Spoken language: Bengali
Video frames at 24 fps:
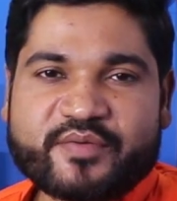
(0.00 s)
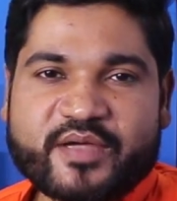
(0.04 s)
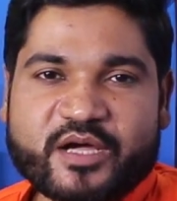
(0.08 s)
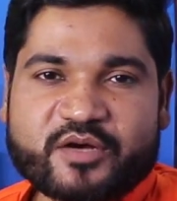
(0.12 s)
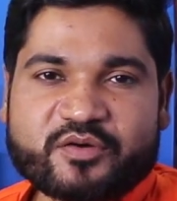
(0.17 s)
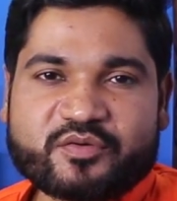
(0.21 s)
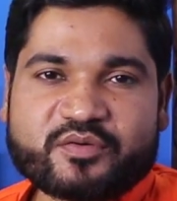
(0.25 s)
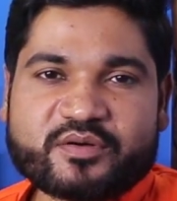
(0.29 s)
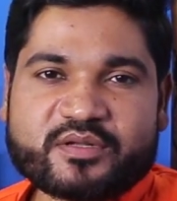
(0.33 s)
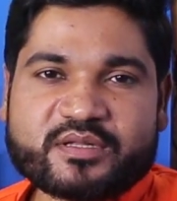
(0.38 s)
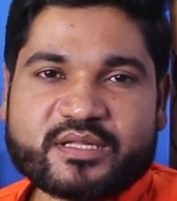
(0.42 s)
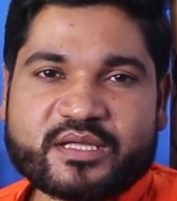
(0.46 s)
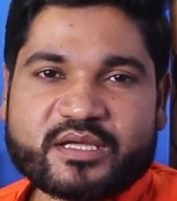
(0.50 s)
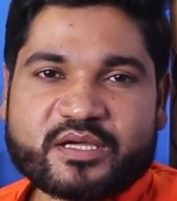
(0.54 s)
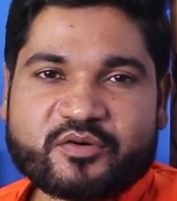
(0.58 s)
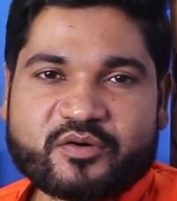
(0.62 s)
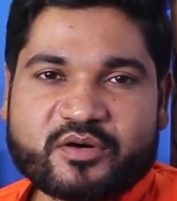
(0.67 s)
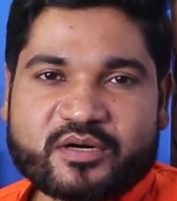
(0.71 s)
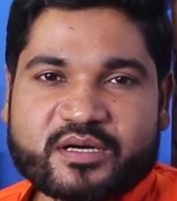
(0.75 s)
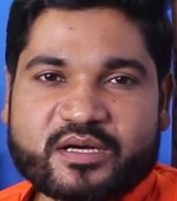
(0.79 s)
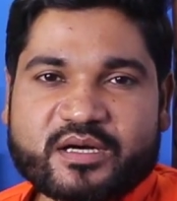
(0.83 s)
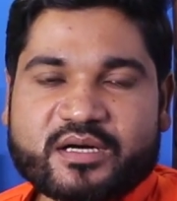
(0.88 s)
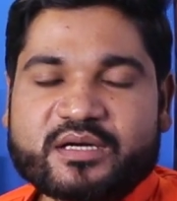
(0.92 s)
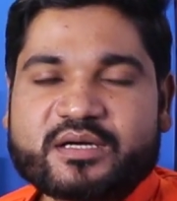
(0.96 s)
ফ্যাক্টরিতে এই
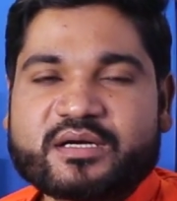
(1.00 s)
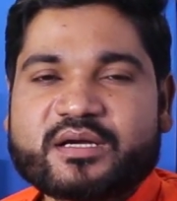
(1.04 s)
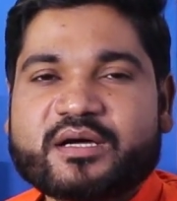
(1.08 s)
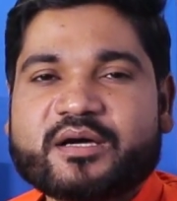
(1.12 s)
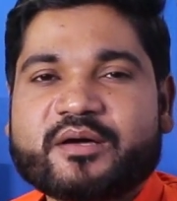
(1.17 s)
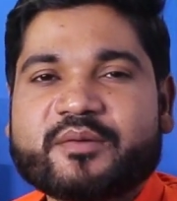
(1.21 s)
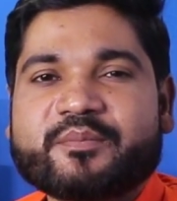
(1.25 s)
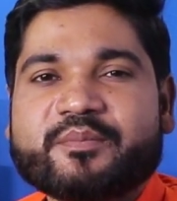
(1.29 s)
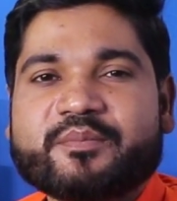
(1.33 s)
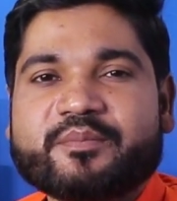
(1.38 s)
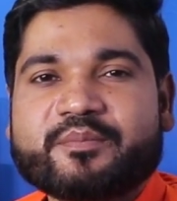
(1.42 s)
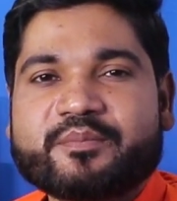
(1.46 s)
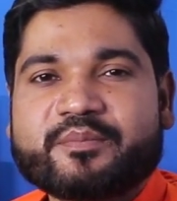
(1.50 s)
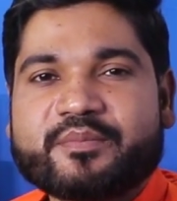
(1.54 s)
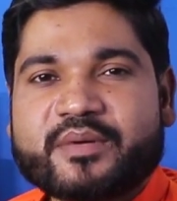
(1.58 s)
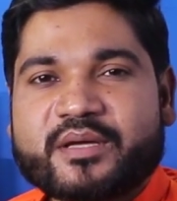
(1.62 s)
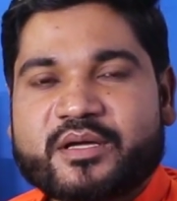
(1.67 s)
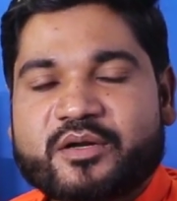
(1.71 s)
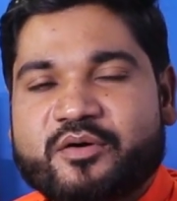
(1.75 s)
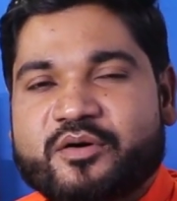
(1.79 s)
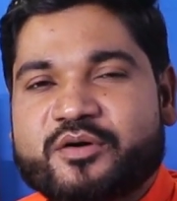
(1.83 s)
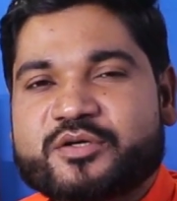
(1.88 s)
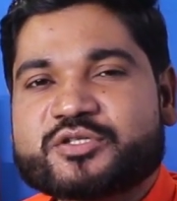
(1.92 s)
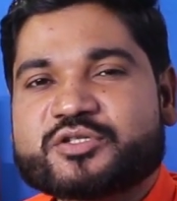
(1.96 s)
হট গানটা
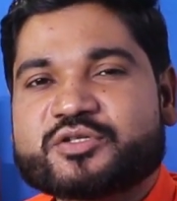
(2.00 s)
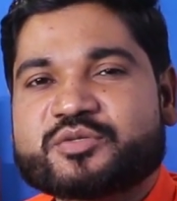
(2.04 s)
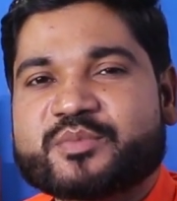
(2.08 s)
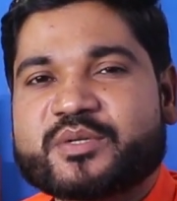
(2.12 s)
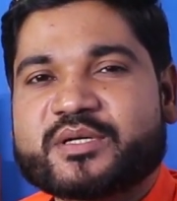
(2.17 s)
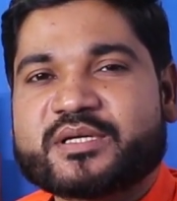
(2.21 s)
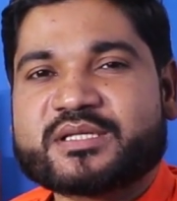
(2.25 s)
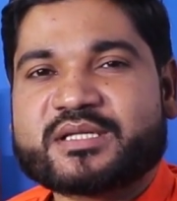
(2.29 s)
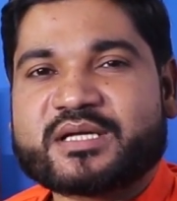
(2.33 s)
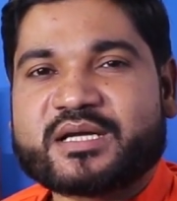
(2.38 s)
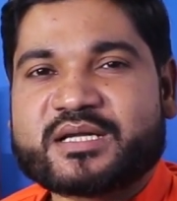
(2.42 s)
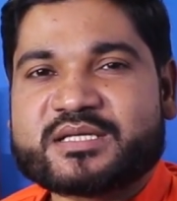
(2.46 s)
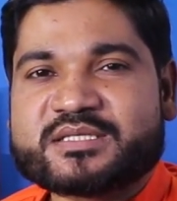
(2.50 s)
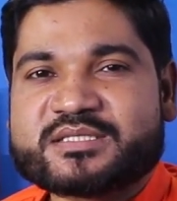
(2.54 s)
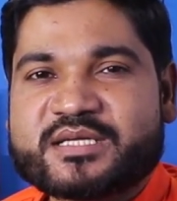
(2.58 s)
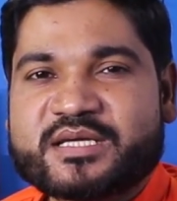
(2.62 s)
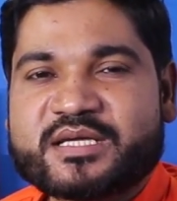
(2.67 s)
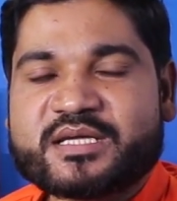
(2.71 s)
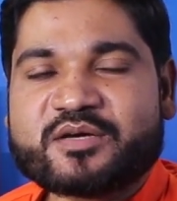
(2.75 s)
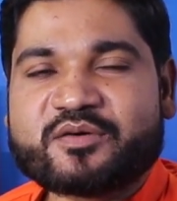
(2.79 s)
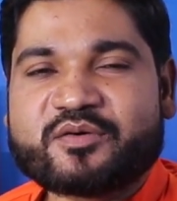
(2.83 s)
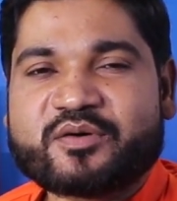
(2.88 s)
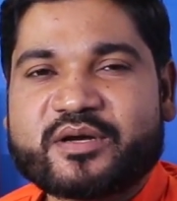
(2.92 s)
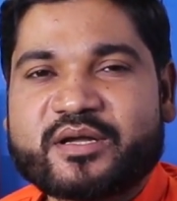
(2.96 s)
বের হওয়ার সময় তারা
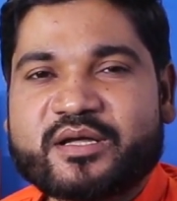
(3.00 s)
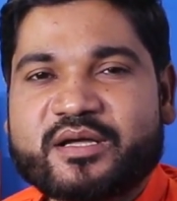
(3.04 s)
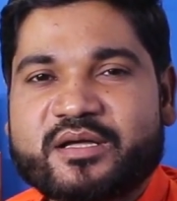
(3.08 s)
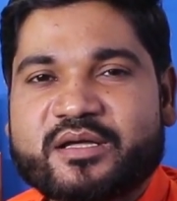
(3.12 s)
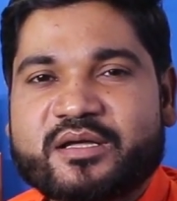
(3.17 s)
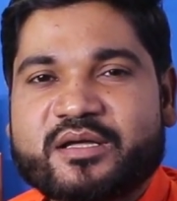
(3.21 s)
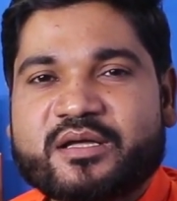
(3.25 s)
চেকিং করে